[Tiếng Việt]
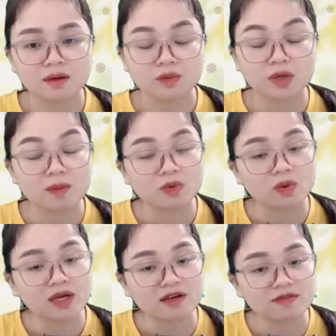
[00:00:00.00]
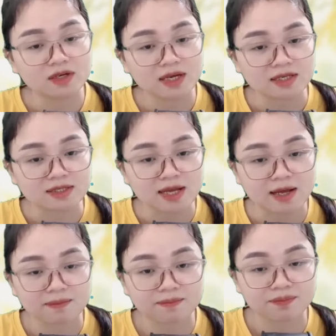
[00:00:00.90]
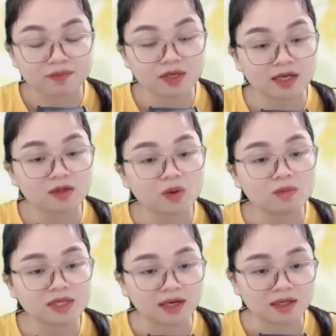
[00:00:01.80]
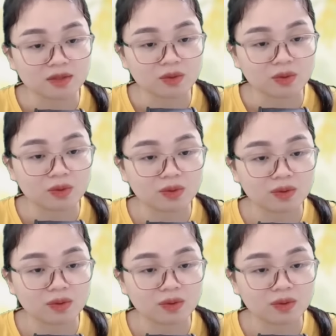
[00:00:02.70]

Tuệ Lâm cố đẩy Vương Đằng ra Nhưng anh cứ ôm chặt lấy cô